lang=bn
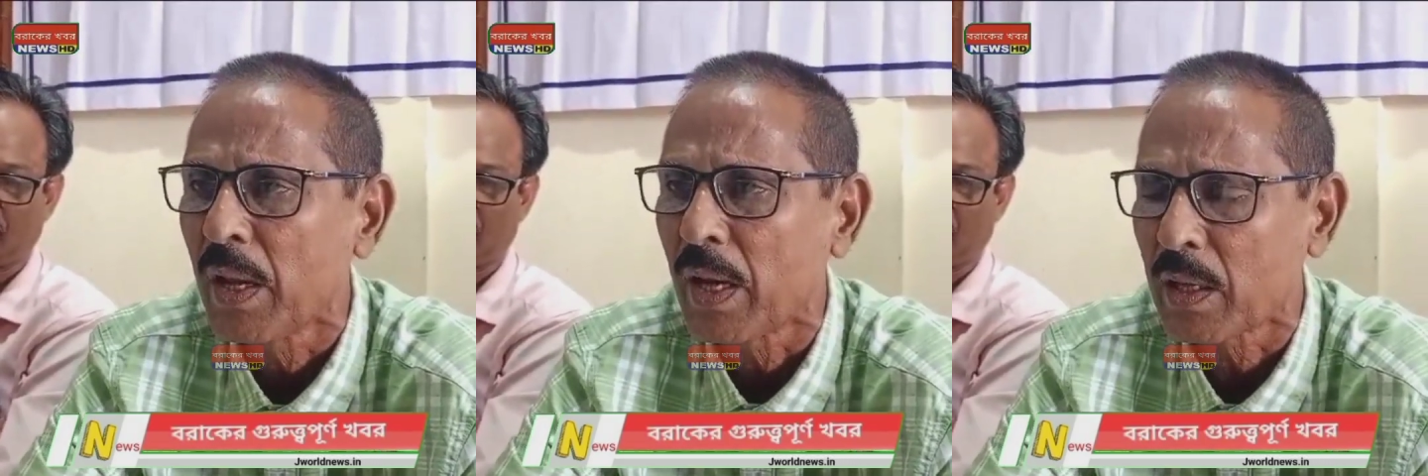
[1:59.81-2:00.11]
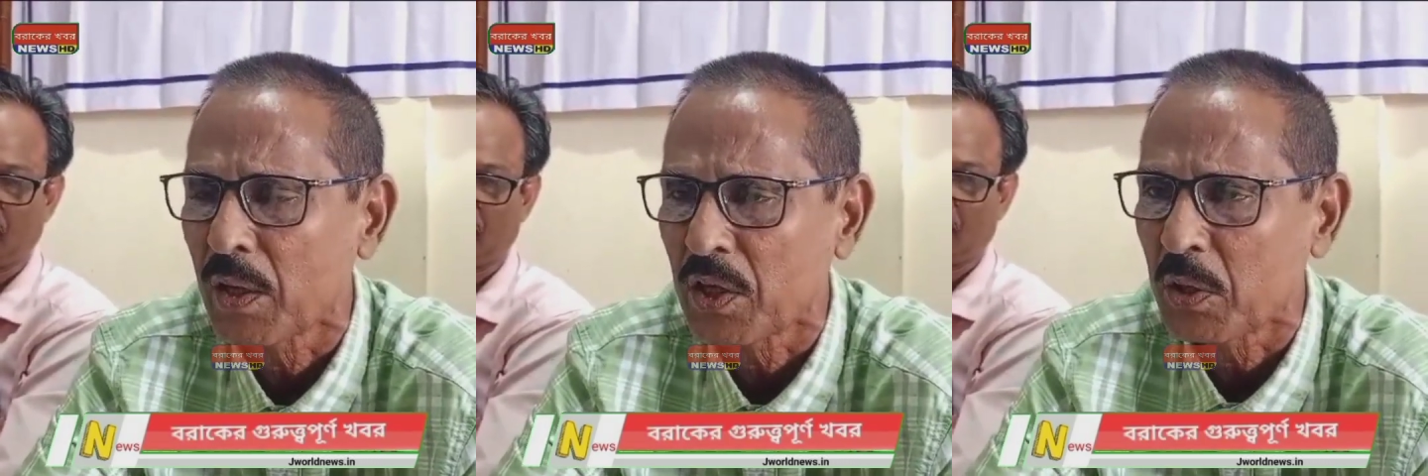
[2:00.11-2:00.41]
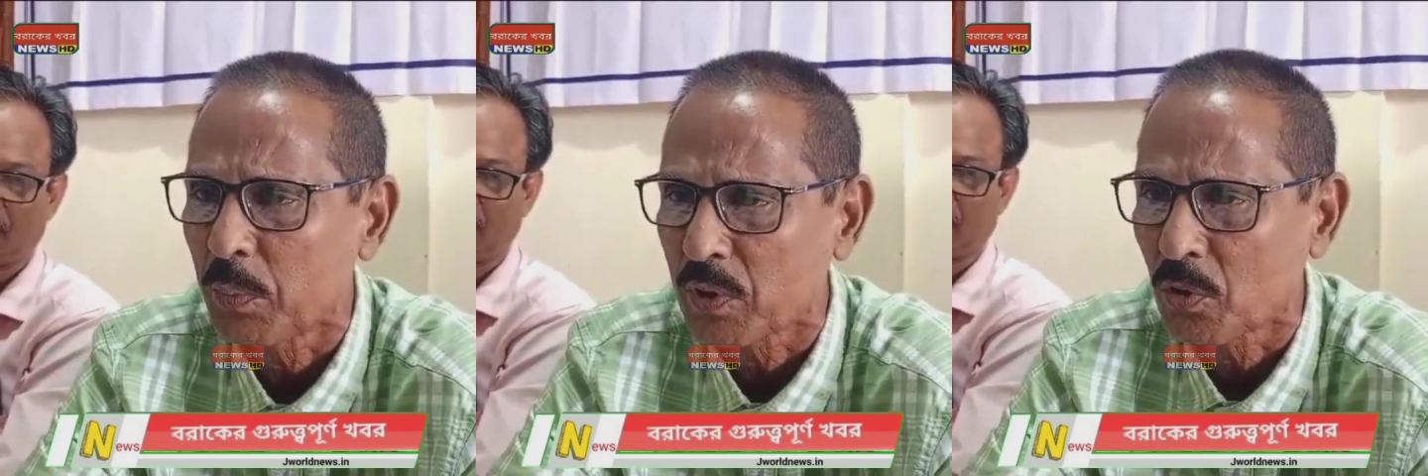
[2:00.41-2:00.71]
একটা
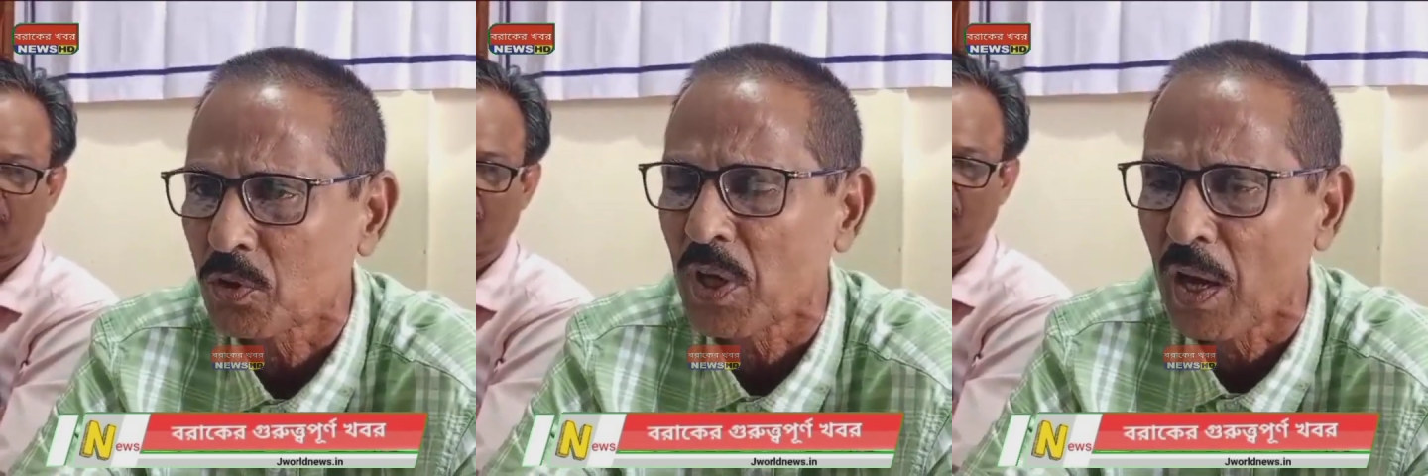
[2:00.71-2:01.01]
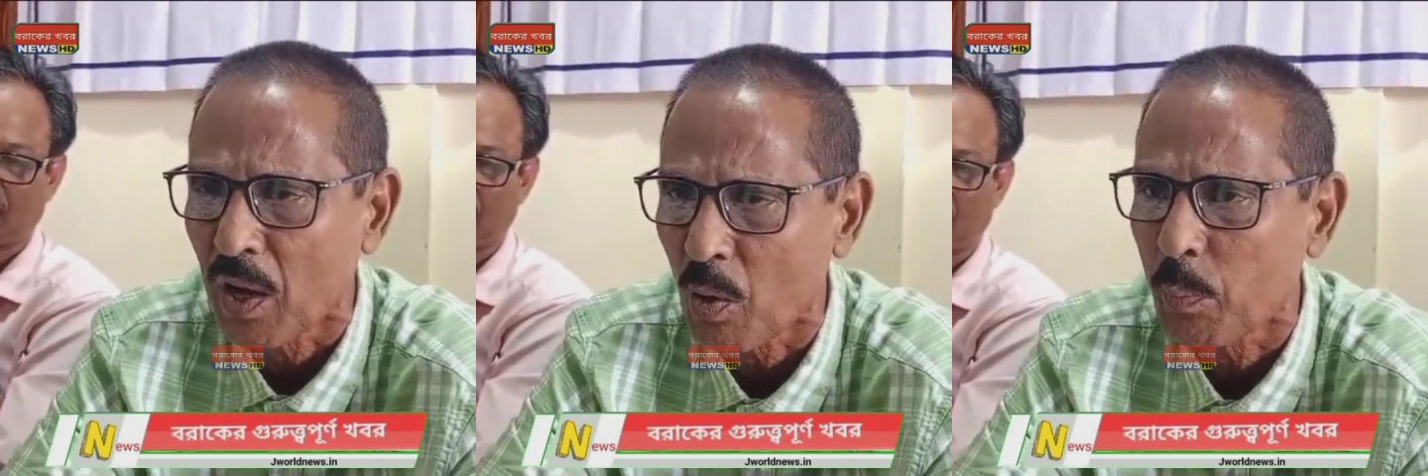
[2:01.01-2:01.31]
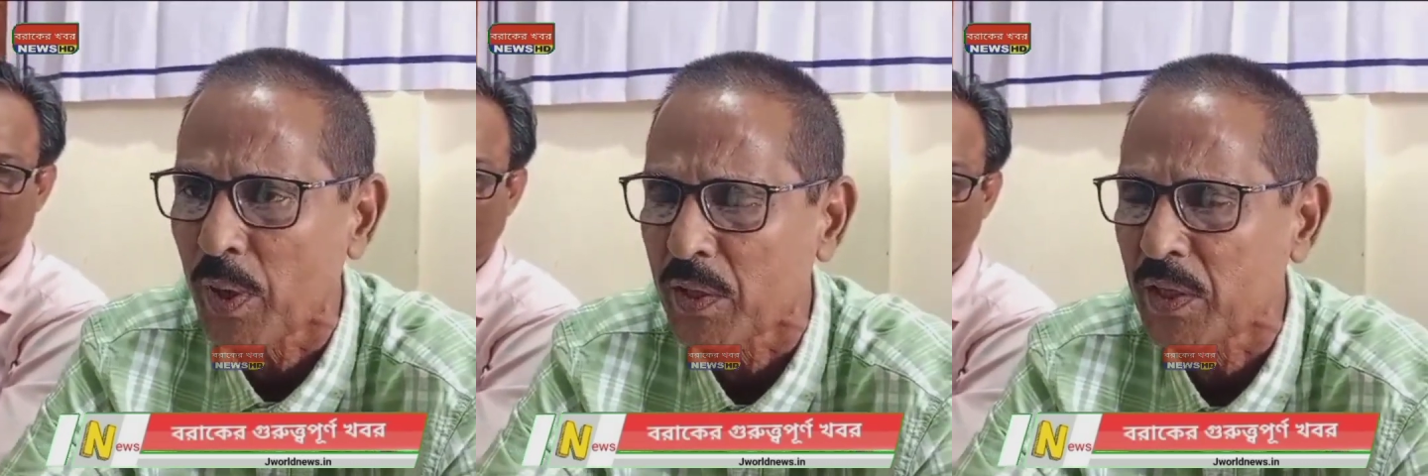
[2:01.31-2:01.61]
ইতিবাচক ছাড়াও
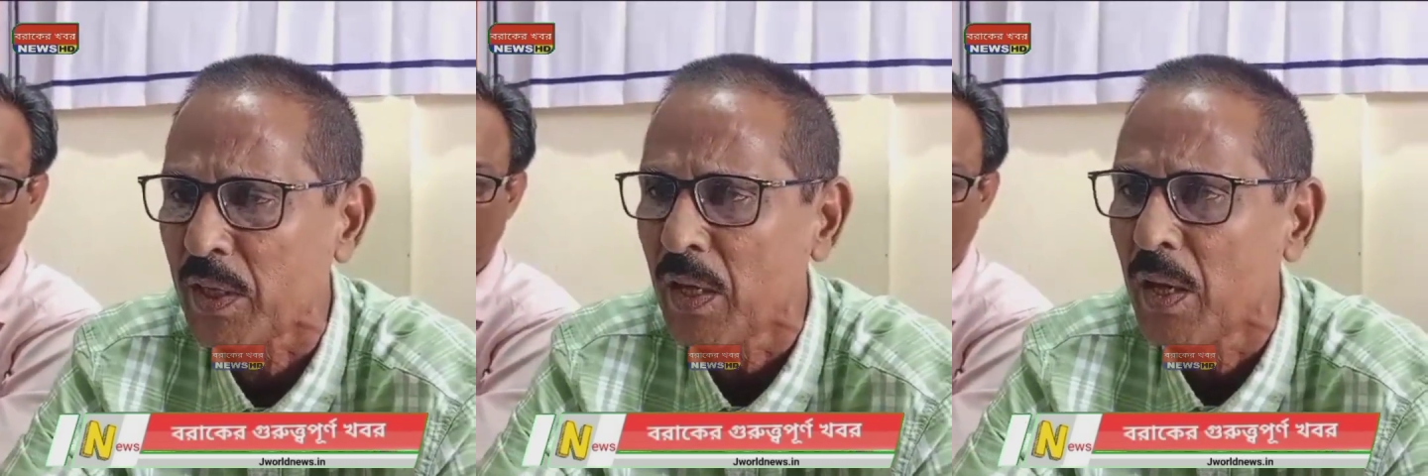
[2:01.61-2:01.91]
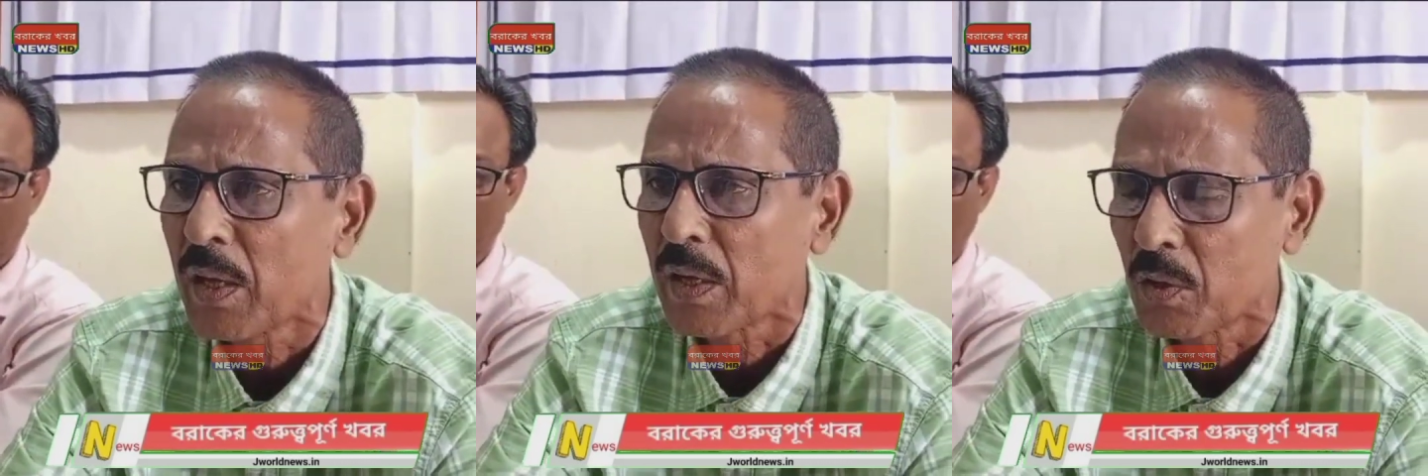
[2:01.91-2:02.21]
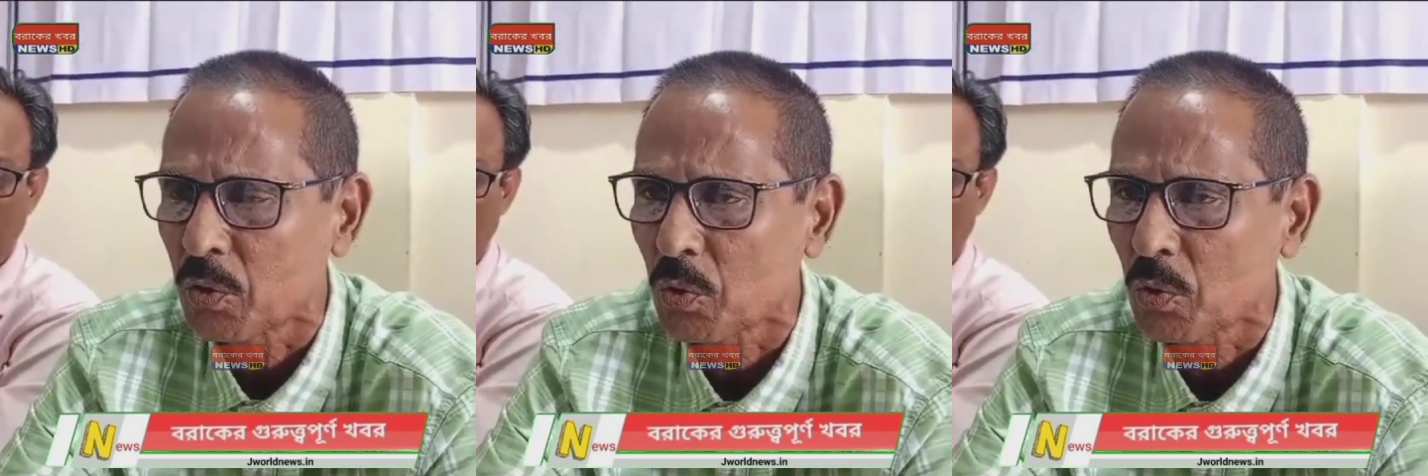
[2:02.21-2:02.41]
পেয়েছি কিন্তু